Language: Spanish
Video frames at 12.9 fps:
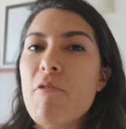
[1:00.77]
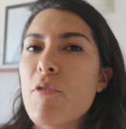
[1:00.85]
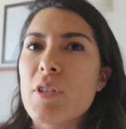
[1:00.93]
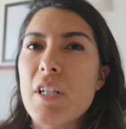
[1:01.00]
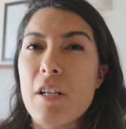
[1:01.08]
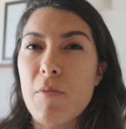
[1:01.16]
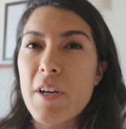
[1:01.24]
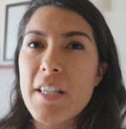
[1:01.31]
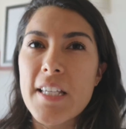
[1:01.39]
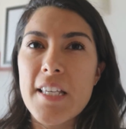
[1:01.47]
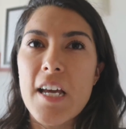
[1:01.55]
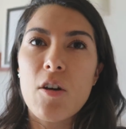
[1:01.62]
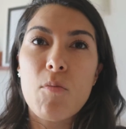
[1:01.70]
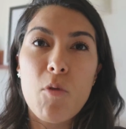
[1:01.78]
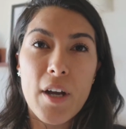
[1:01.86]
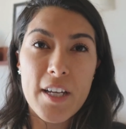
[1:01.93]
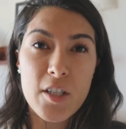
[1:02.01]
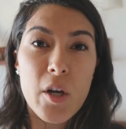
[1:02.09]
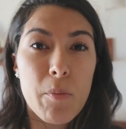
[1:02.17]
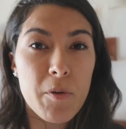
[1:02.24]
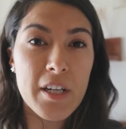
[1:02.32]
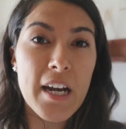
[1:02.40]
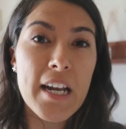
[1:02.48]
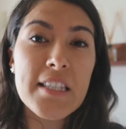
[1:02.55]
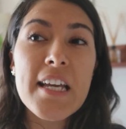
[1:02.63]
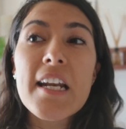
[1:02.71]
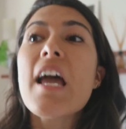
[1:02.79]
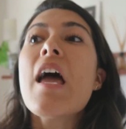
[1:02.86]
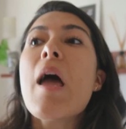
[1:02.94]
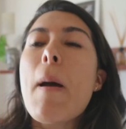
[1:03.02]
entonces les voy a enseñar como qué es lo que podrían hacer,